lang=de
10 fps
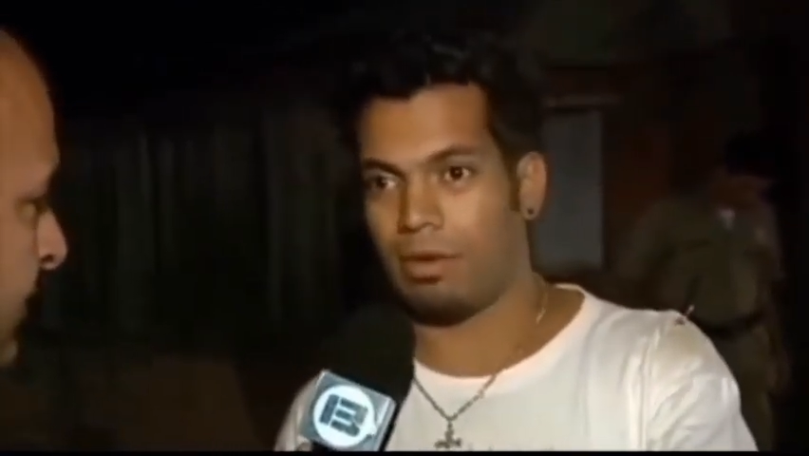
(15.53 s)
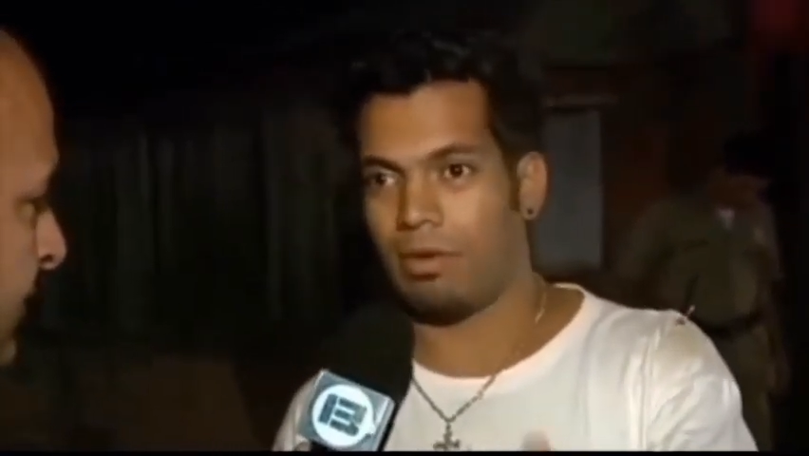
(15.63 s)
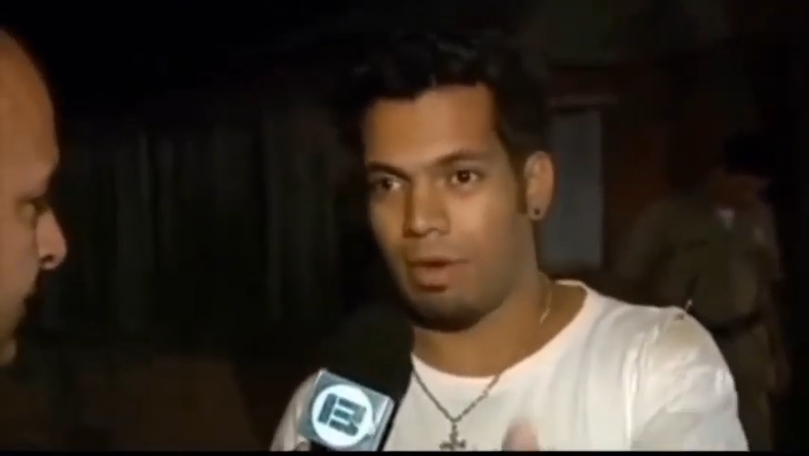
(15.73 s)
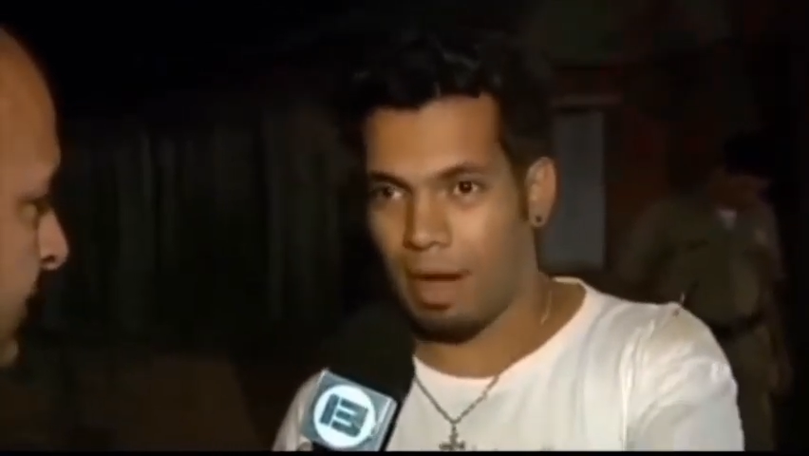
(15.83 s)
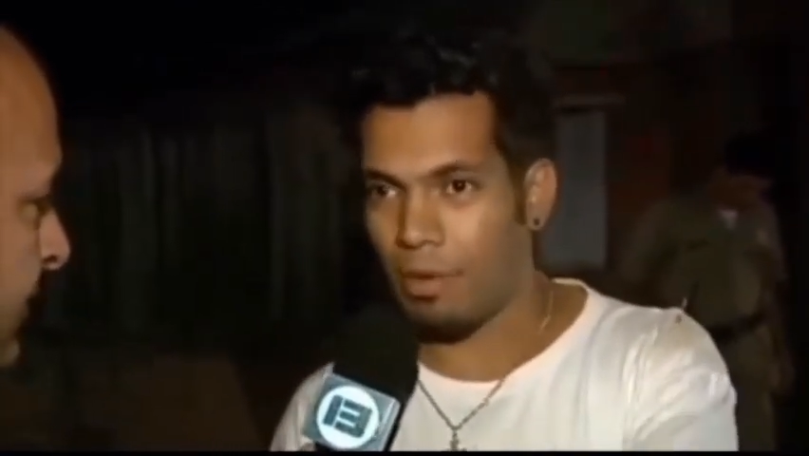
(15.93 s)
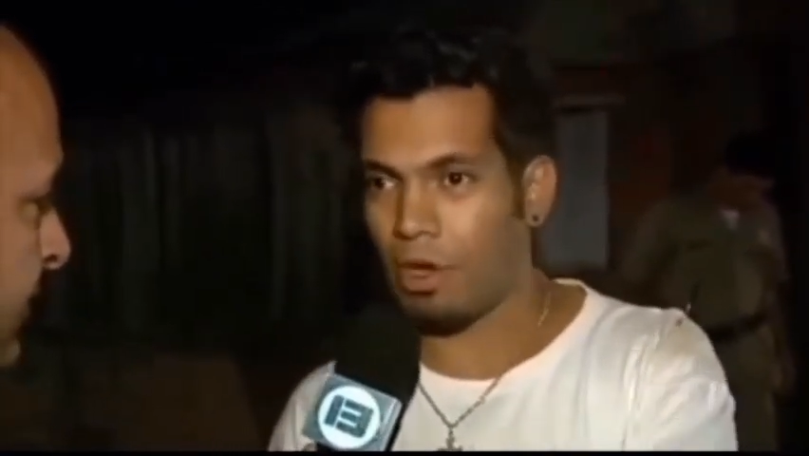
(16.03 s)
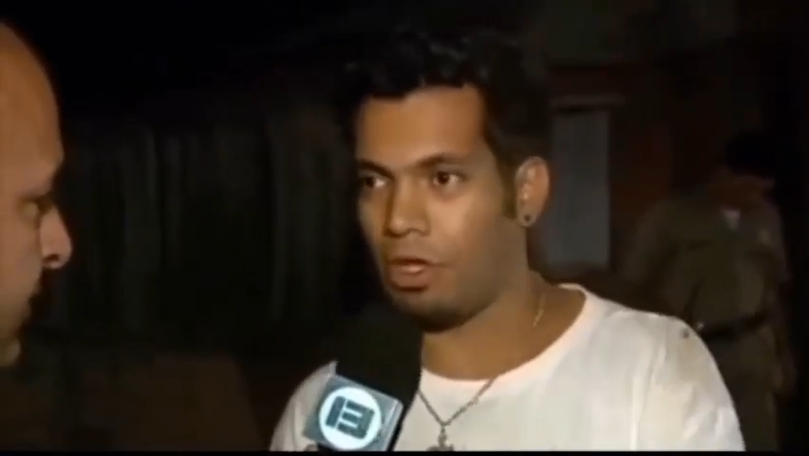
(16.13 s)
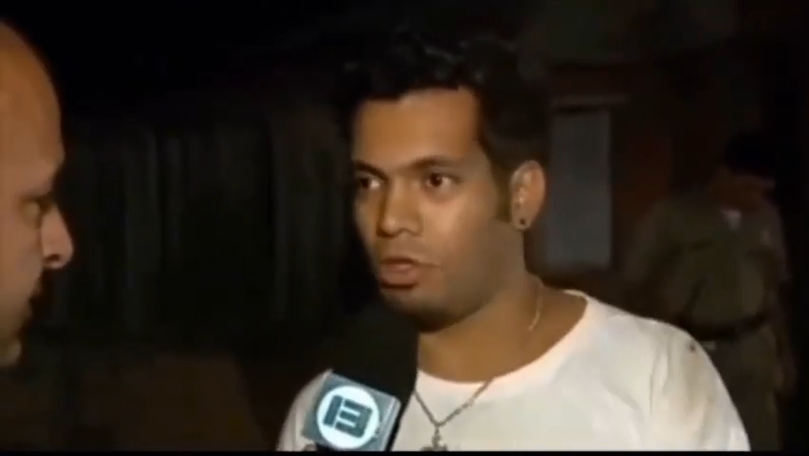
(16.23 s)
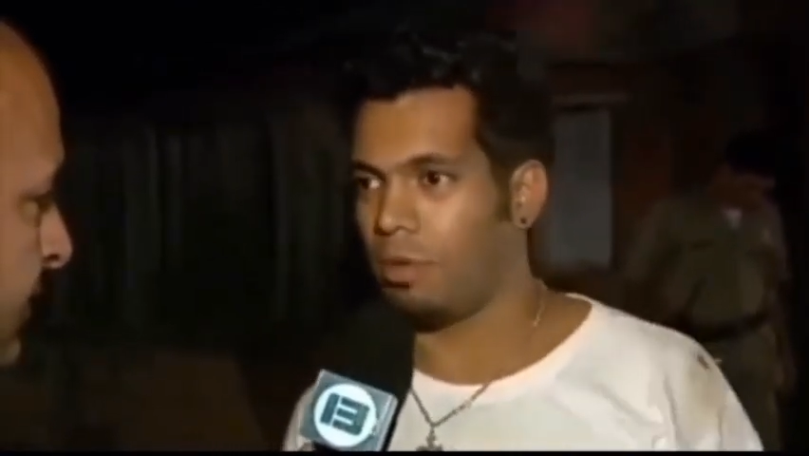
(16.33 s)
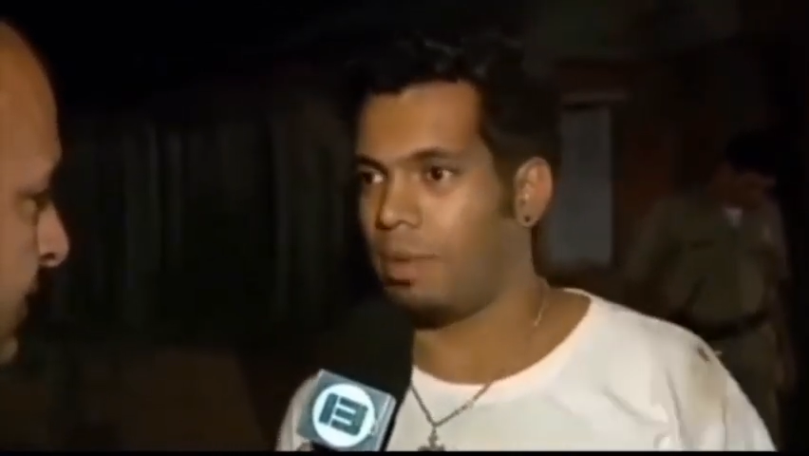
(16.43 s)
lass uns
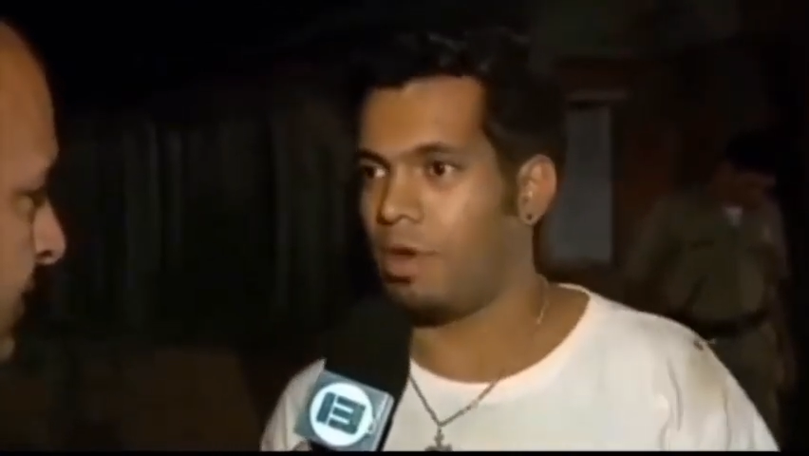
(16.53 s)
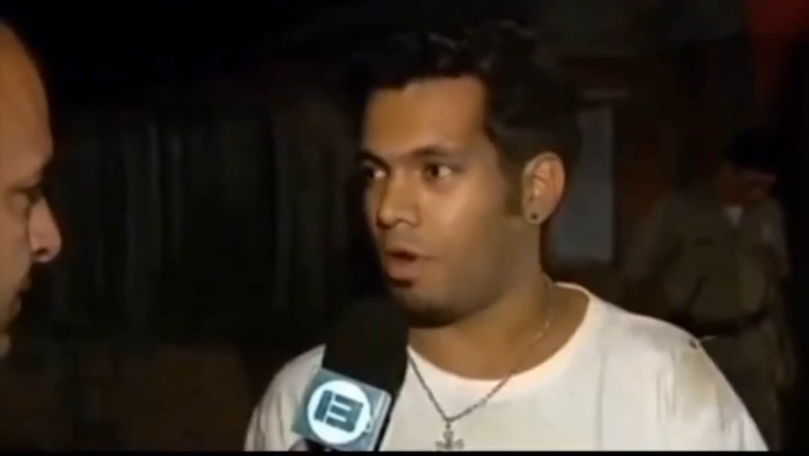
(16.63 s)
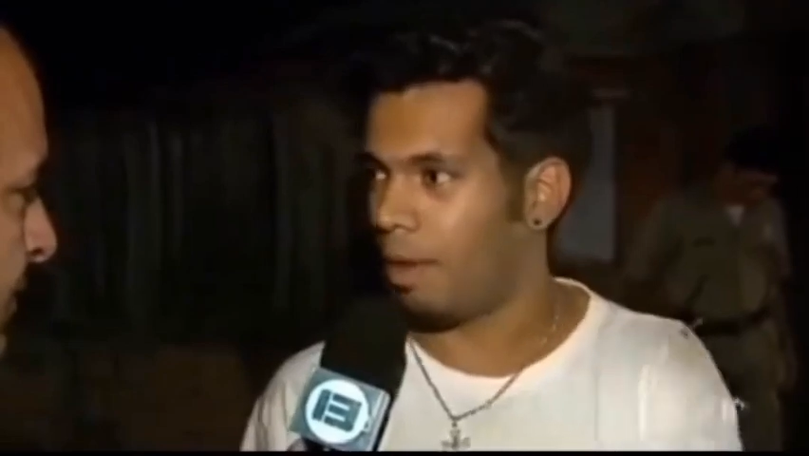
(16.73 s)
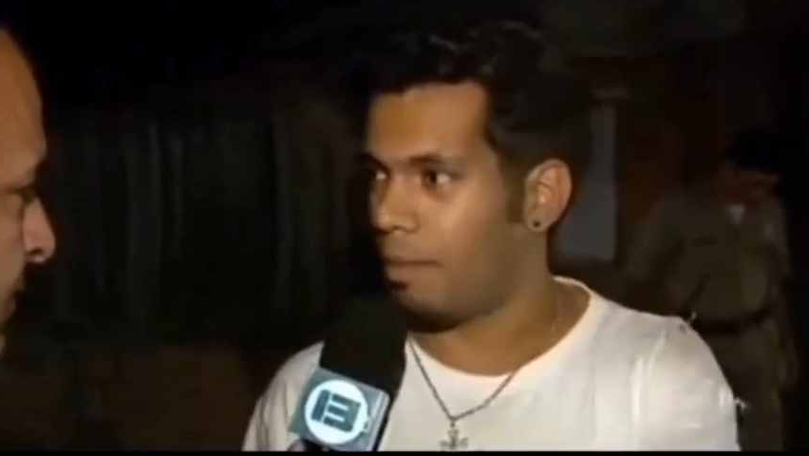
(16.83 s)
fahren, aber lass uns